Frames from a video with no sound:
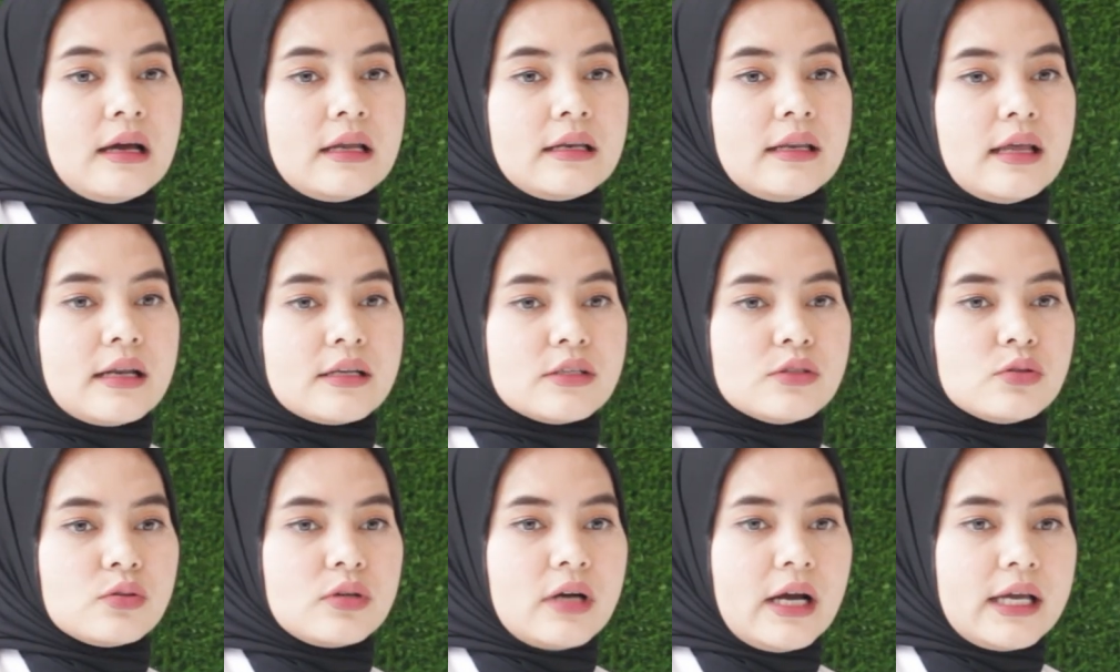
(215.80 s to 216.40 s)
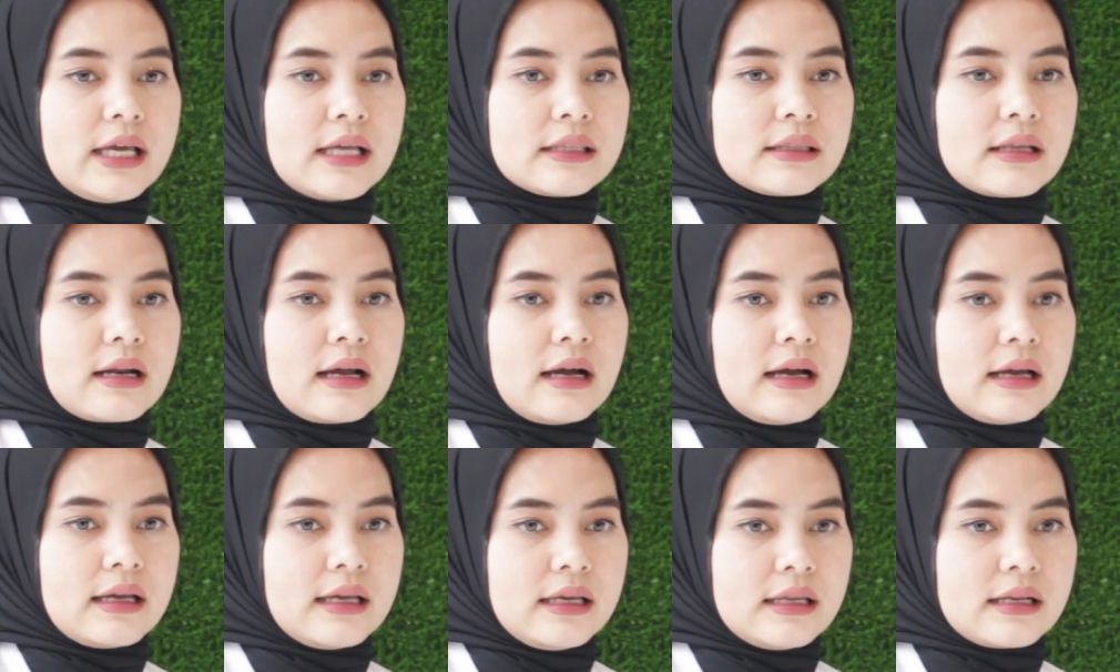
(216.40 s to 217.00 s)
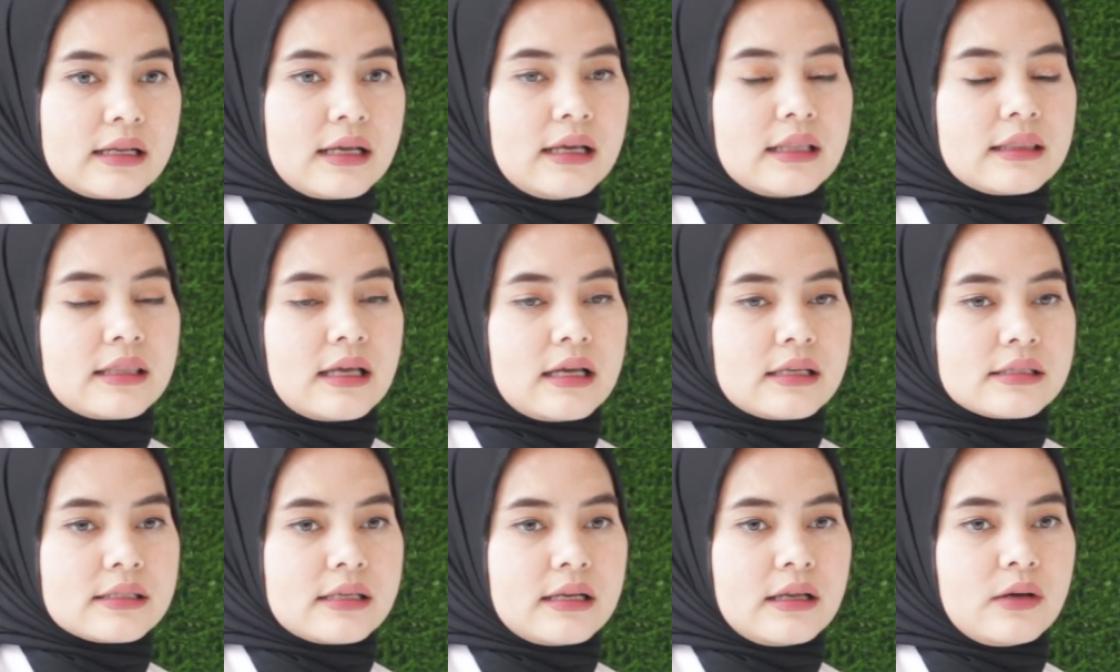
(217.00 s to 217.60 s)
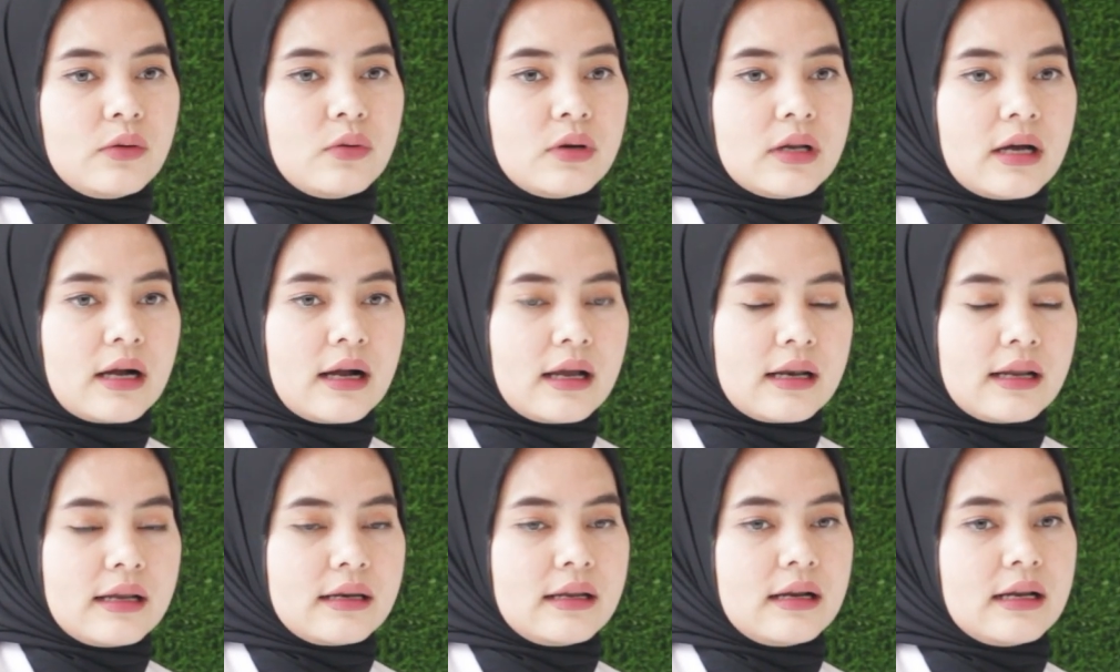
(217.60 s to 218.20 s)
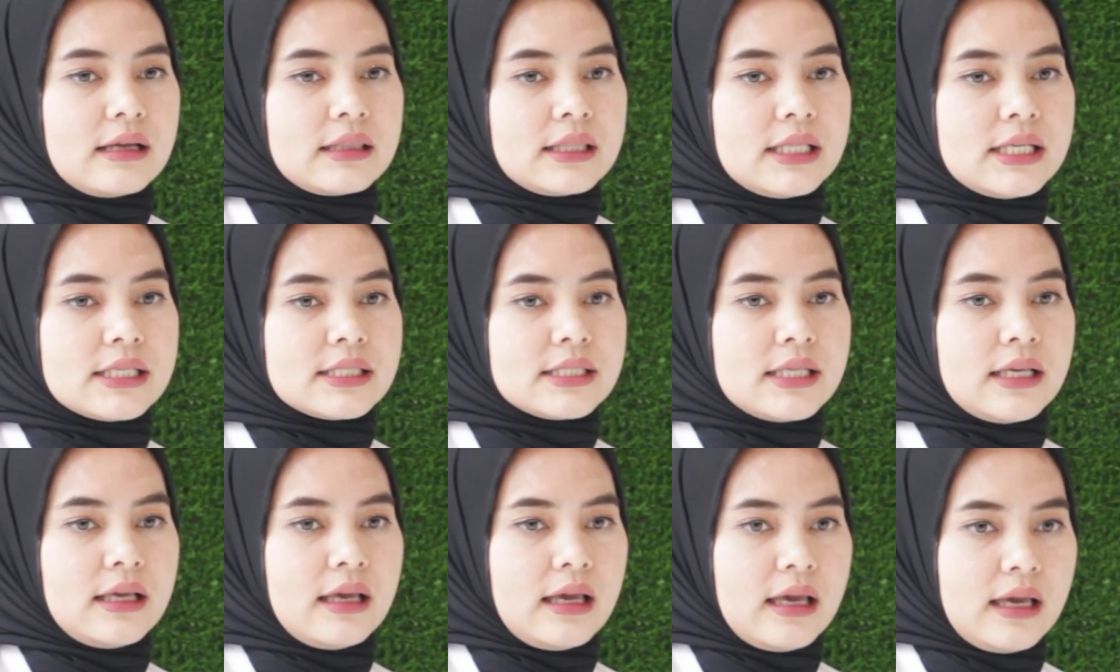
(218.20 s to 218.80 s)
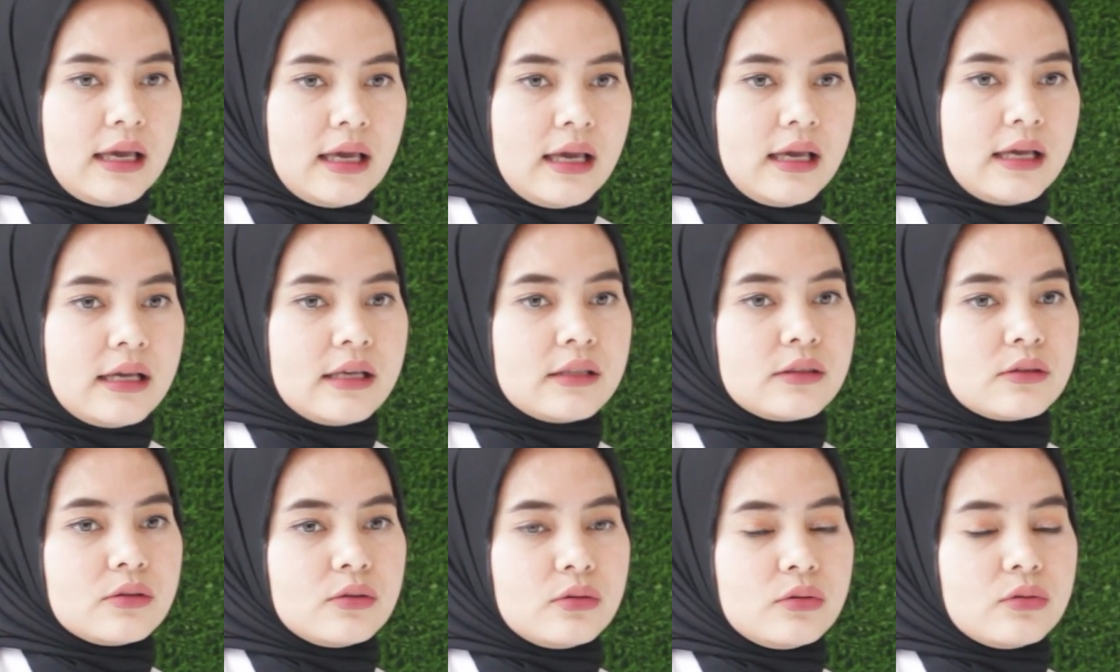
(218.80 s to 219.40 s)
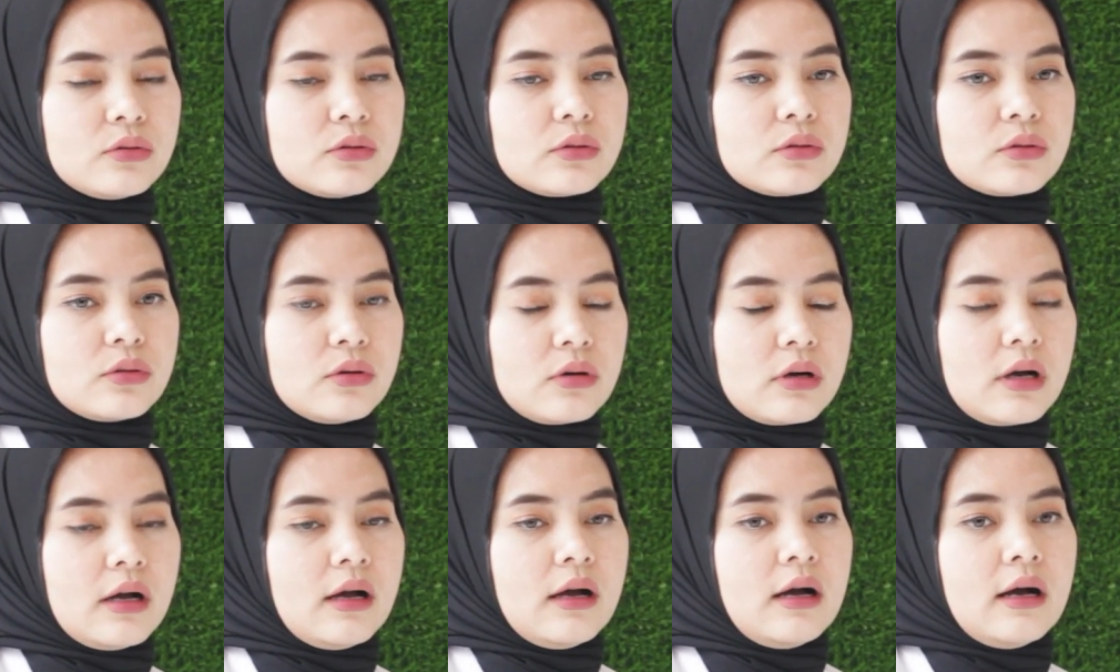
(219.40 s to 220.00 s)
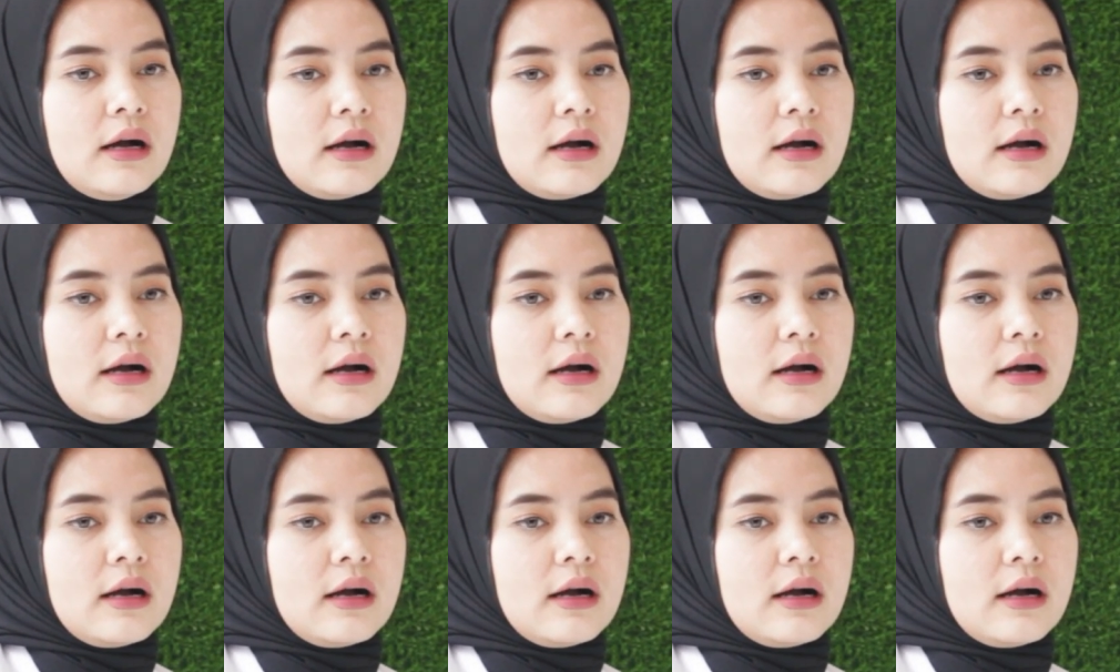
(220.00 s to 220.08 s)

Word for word: Dan juga yang terakhir kita sering gunakan adalah TCA itu untuk